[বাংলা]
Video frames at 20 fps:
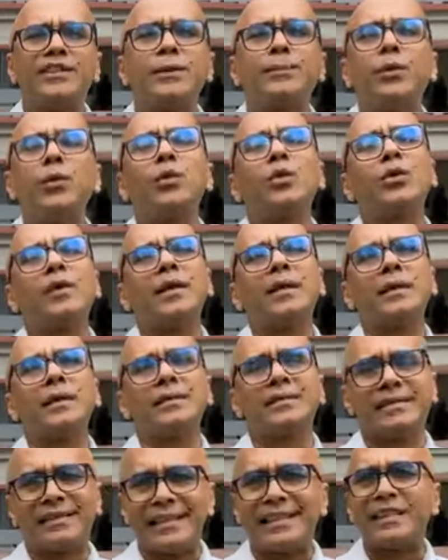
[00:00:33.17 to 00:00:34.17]
গাজীপুর
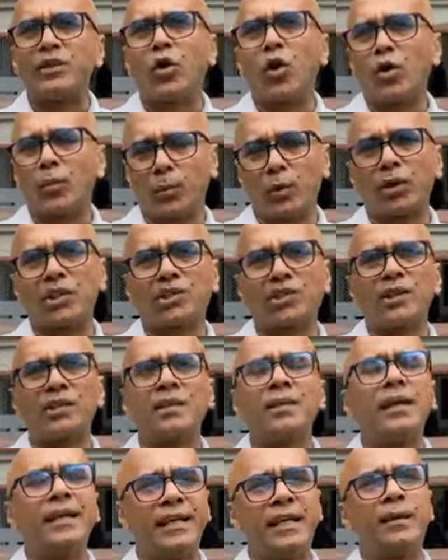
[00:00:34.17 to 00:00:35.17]
সিটি
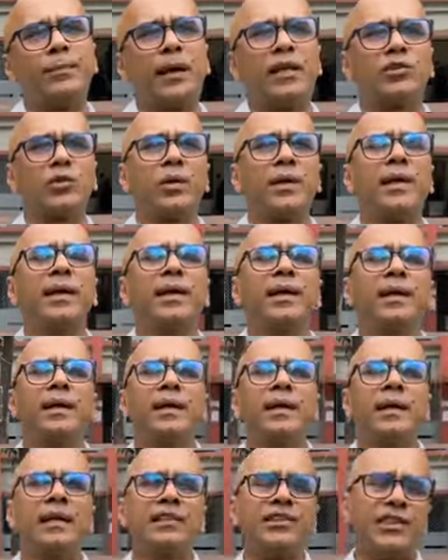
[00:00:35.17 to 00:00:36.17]
কর্পোরেশন নির্বাচনে
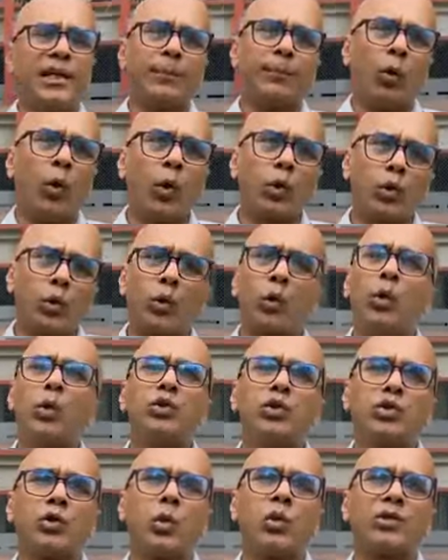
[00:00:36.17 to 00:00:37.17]
যে ভোট
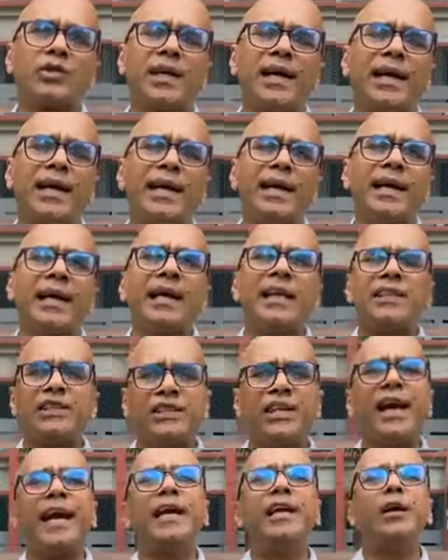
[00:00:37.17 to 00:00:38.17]
গ্রহণ চলছে
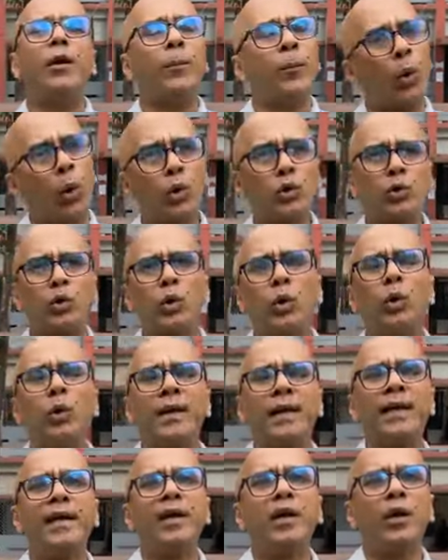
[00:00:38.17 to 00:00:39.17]
সেই ভোট
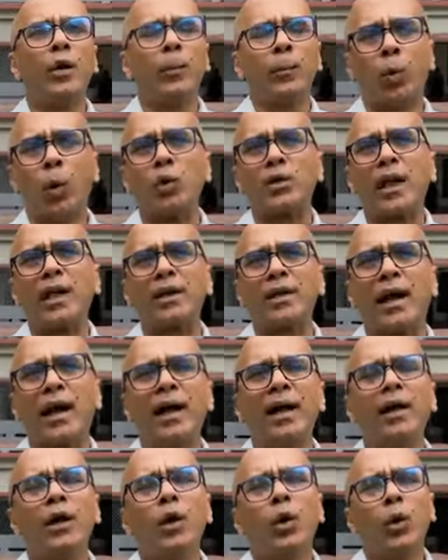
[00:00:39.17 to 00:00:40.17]
গ্রহণে
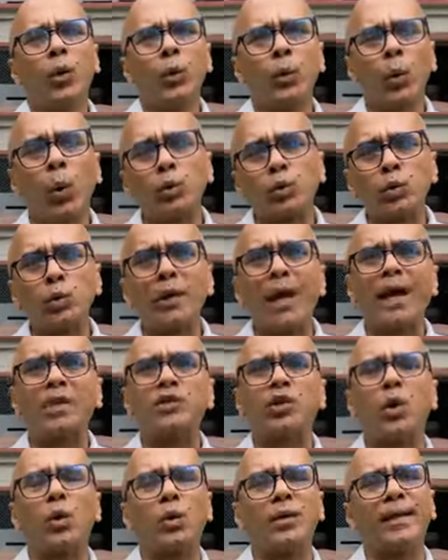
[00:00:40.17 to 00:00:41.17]
ভোটাররা নতুন
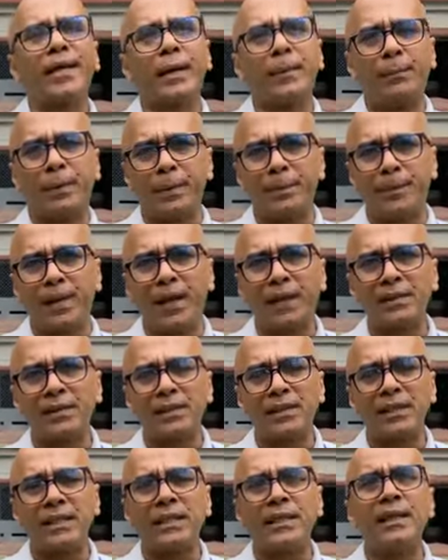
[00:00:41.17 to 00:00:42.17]
এক ধরনের
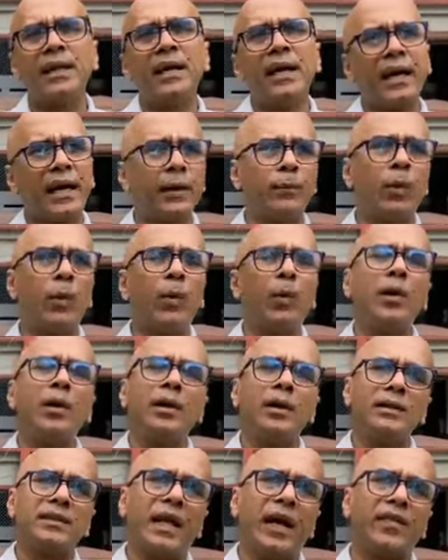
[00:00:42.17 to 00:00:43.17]
বিভ্রান্তি এবং
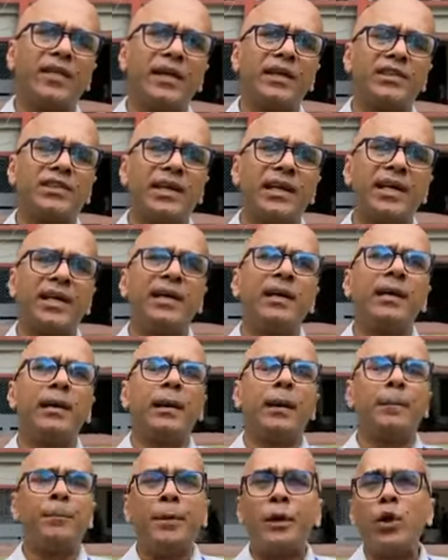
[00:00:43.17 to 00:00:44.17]
তাদের যে
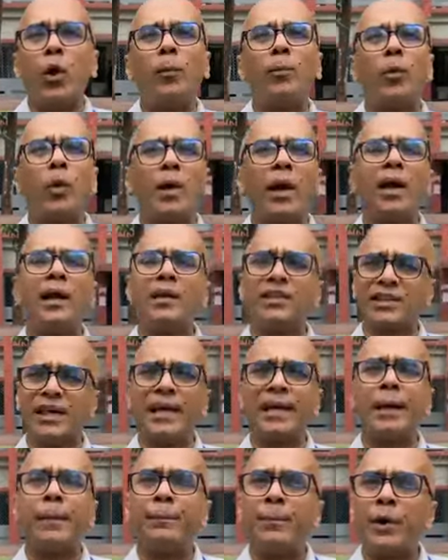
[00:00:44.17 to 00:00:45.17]
বিড়ম্বনা
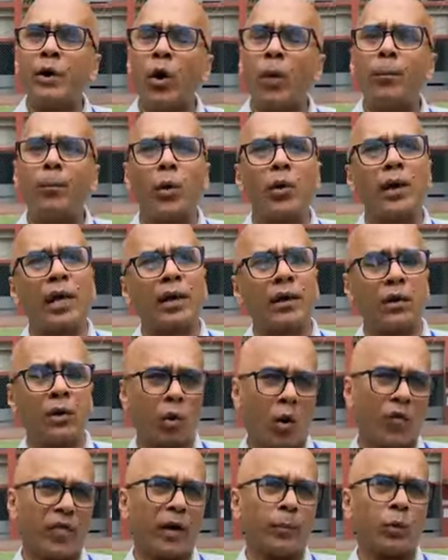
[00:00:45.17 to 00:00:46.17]
সেই বিড়ম্বনার
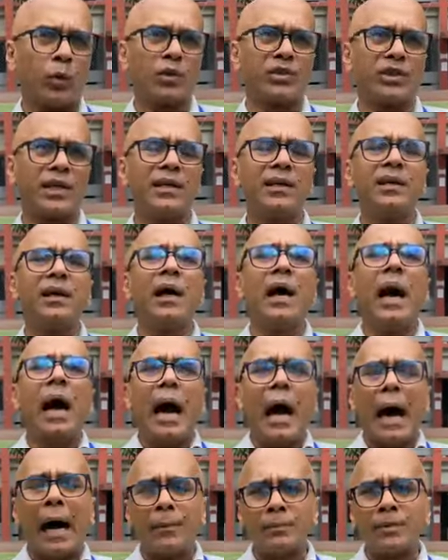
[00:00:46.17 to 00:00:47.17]
কথা বলছেন
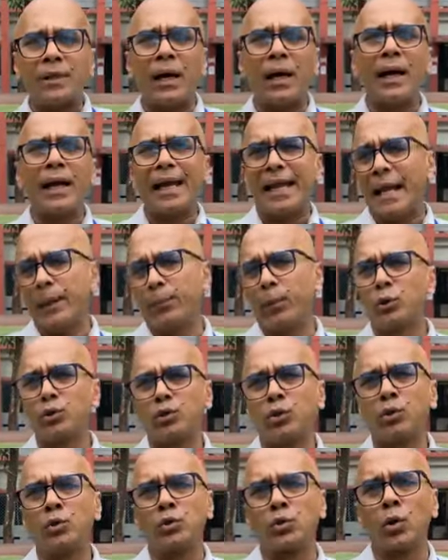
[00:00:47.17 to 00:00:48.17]
আমরা এ
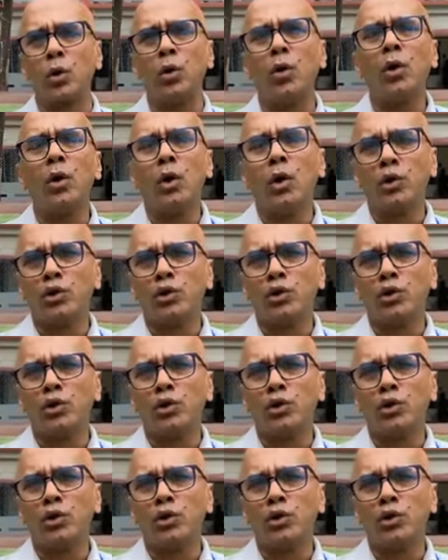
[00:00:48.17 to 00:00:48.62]
পর্যন্ত